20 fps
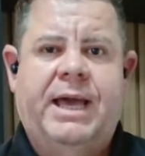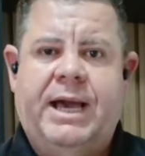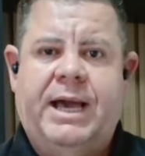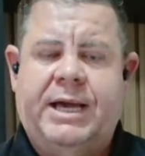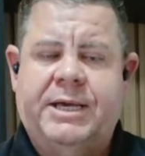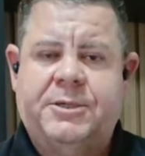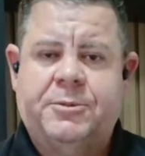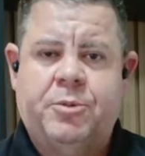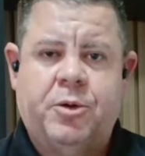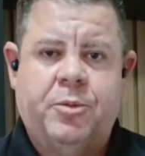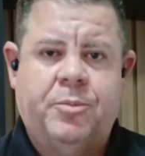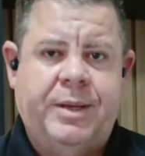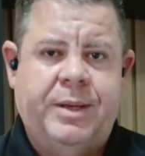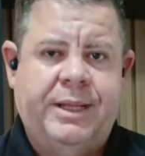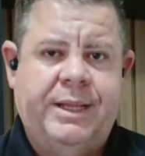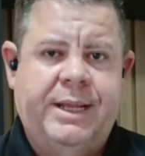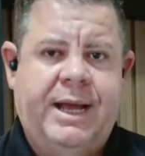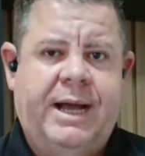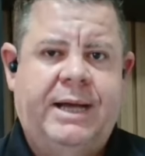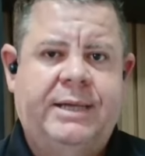As
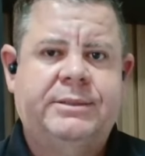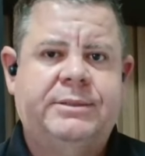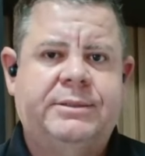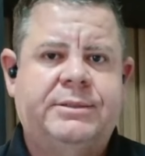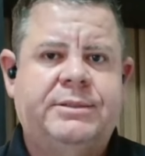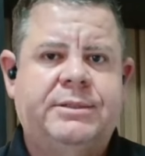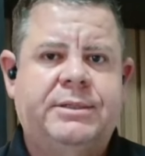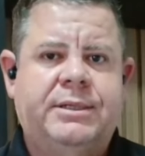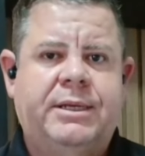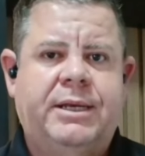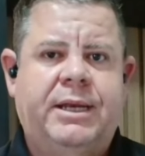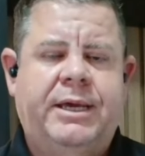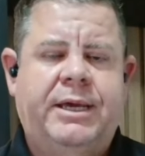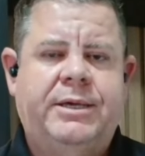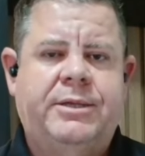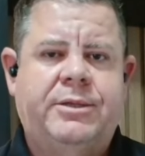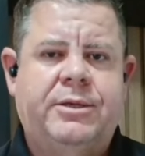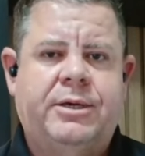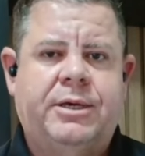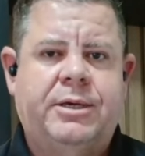propriedades de
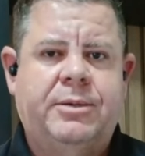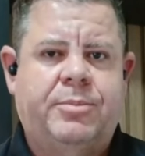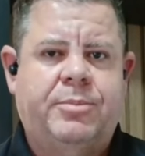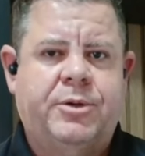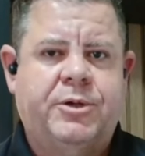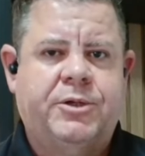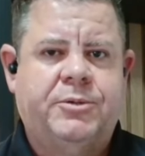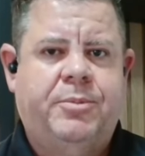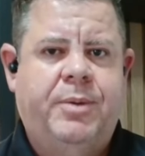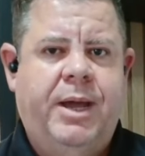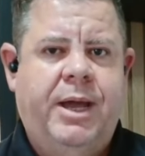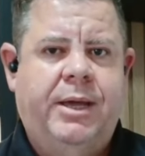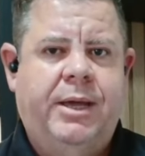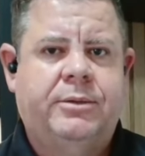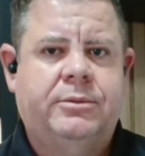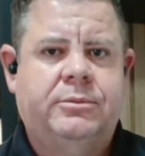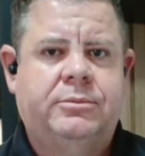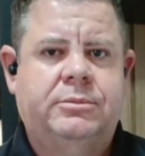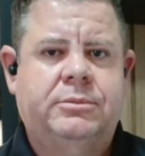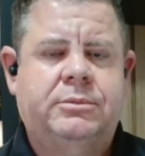leite que
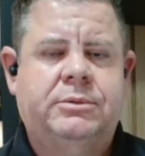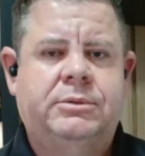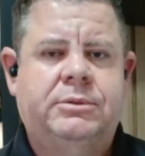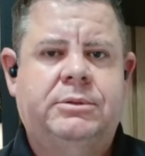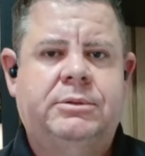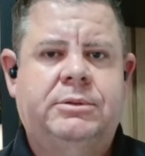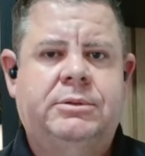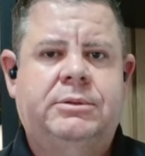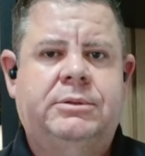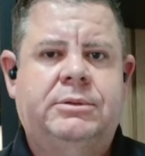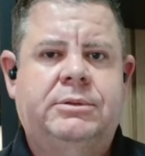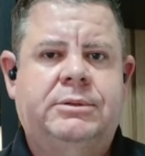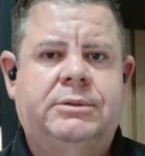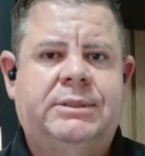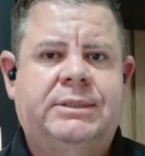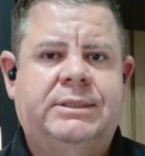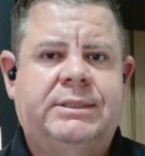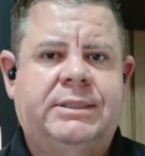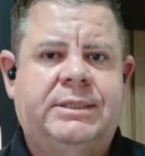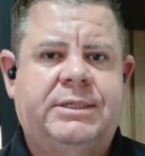prosperam
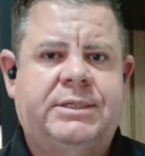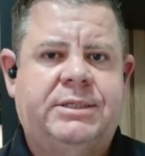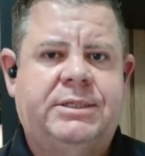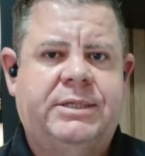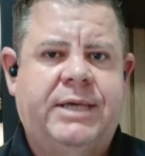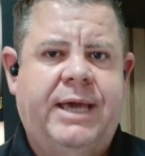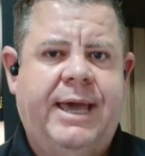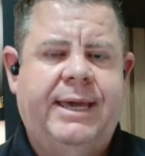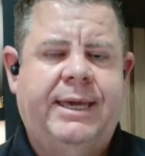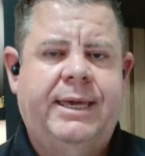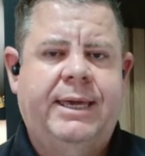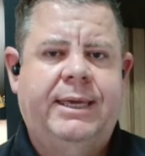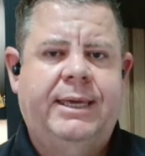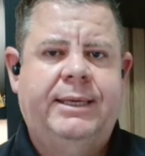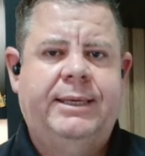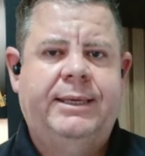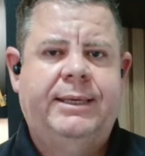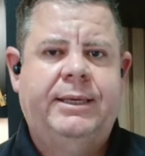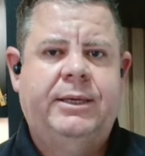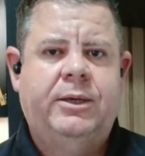
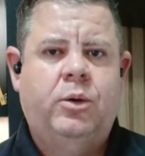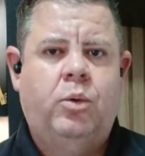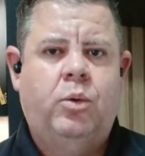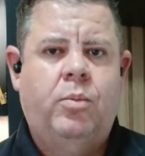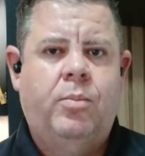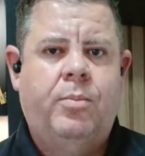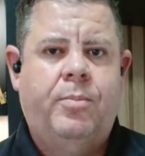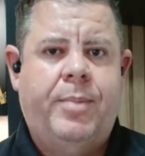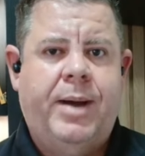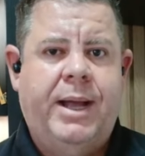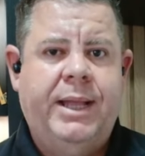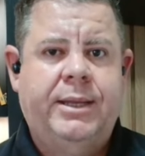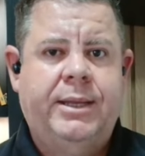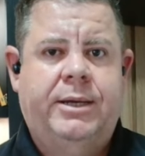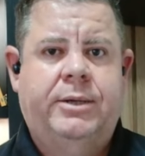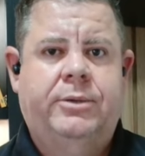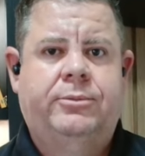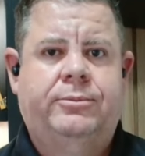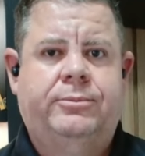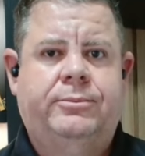seguem um
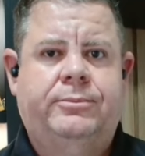padrão.